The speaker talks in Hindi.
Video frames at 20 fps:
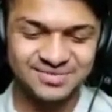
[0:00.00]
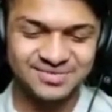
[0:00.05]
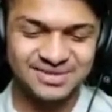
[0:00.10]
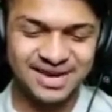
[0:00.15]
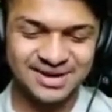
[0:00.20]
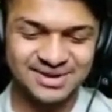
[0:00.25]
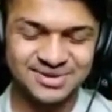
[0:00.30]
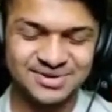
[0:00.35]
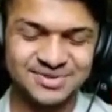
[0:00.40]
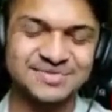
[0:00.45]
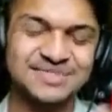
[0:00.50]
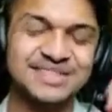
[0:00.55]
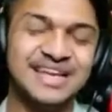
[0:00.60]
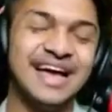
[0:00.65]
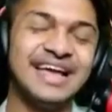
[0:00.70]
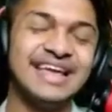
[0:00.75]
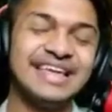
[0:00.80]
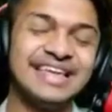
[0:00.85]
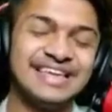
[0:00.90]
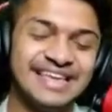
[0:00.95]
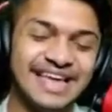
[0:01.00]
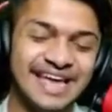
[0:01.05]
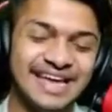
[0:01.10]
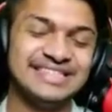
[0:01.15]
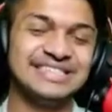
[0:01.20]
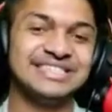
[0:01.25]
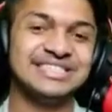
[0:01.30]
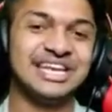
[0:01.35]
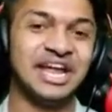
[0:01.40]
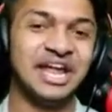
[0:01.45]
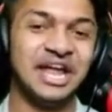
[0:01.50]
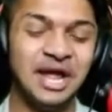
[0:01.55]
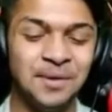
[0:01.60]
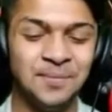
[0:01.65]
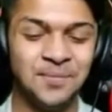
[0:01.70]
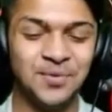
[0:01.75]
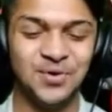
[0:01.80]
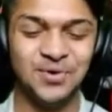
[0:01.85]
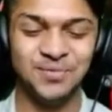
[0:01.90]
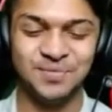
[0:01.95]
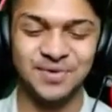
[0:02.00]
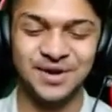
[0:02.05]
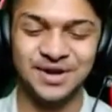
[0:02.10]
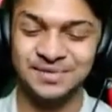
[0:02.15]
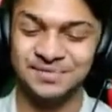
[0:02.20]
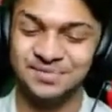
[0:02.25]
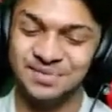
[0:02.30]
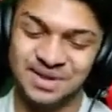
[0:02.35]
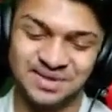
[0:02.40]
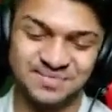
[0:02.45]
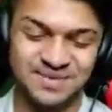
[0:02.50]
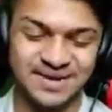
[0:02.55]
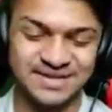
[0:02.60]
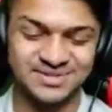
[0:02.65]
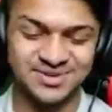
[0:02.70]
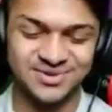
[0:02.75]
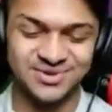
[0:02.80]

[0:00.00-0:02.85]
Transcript: जा घूम जा ये छह ब्लूप्रिंट मेरे पास हो